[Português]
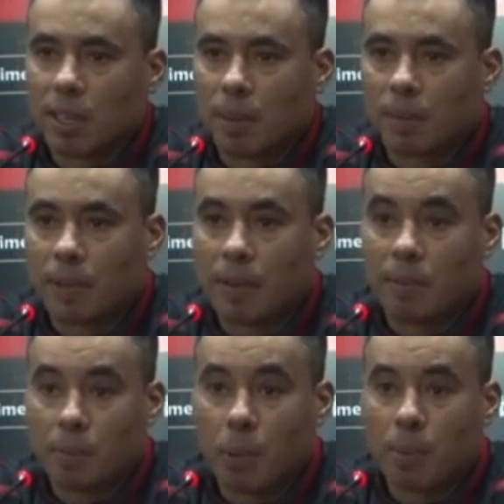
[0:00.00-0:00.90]
É,
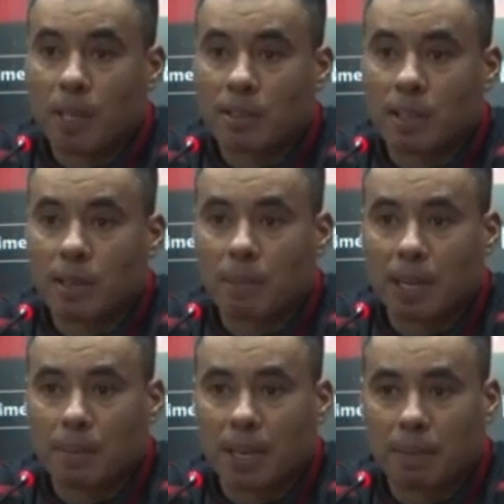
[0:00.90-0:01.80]
teve momentos ali
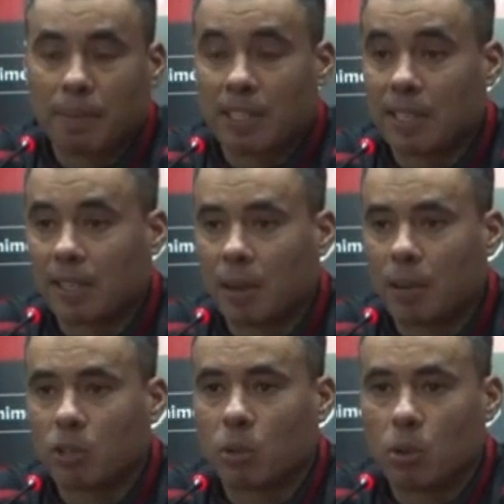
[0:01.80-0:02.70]
para fazer até
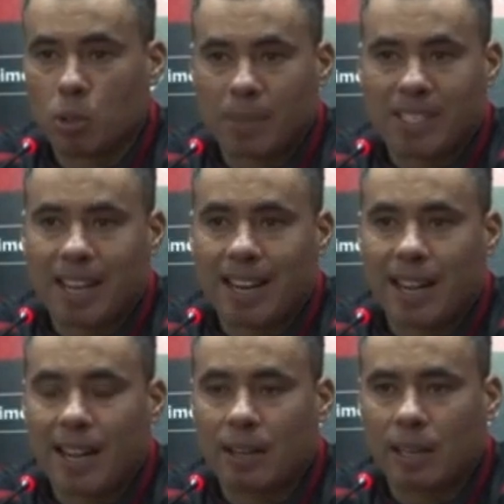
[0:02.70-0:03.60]
mais gols, pisar na
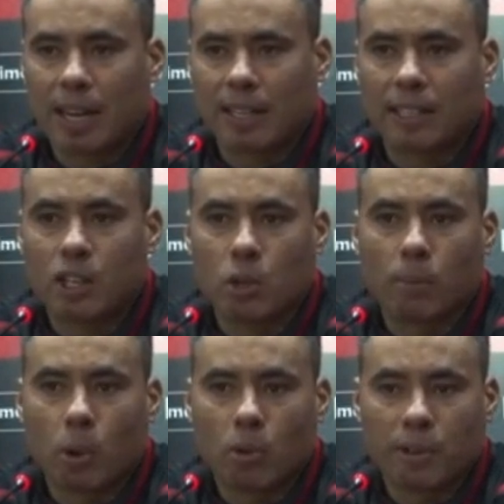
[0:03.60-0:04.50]
área,
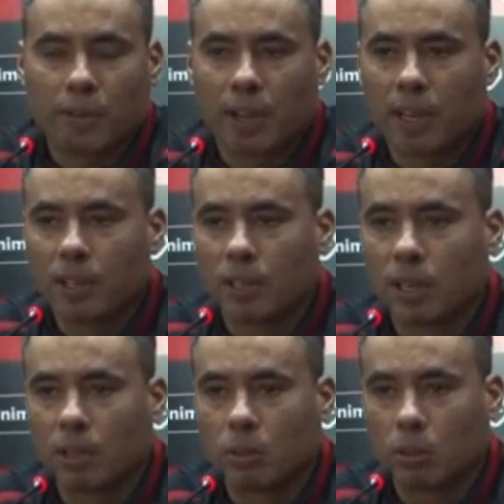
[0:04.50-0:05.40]
característica um pouco diferente
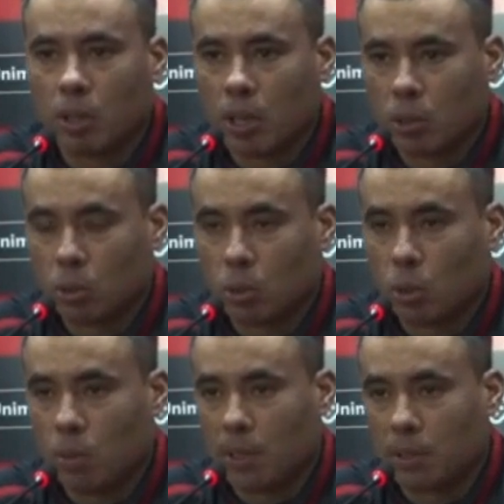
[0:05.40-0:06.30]
né, do, do
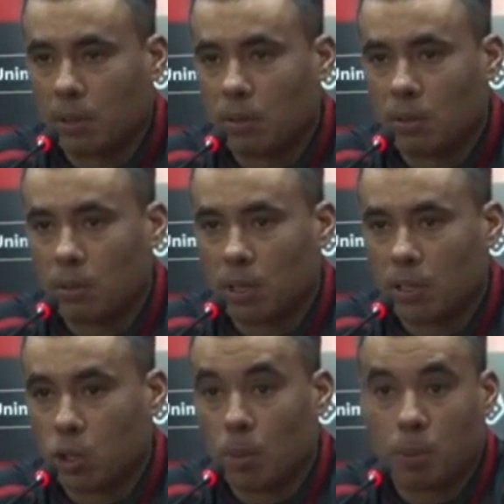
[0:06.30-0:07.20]
Tuba, então a
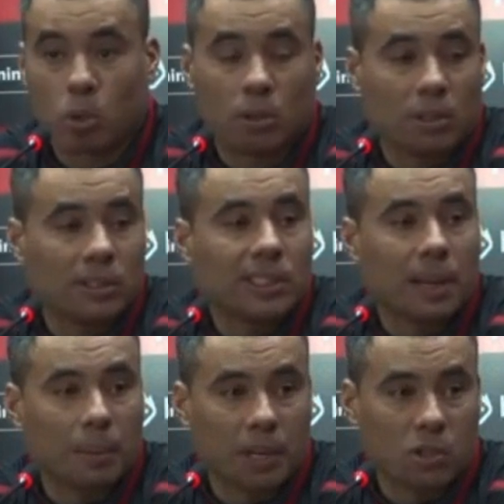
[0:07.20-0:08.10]
gente optou
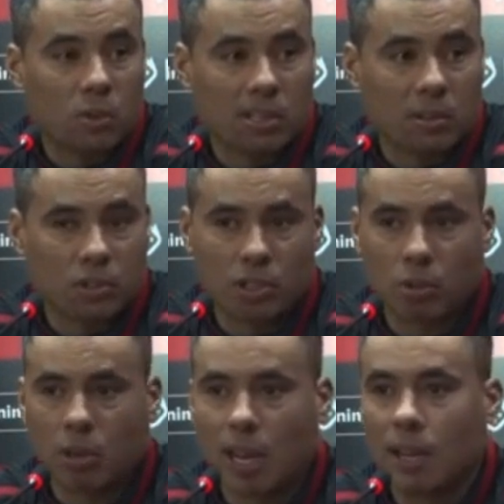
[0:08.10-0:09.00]
já para a situação de
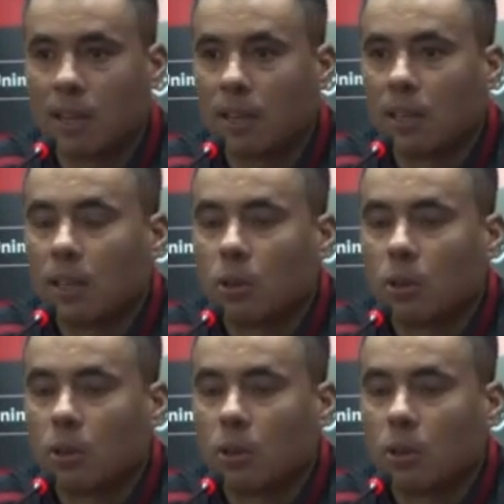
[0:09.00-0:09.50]
segurar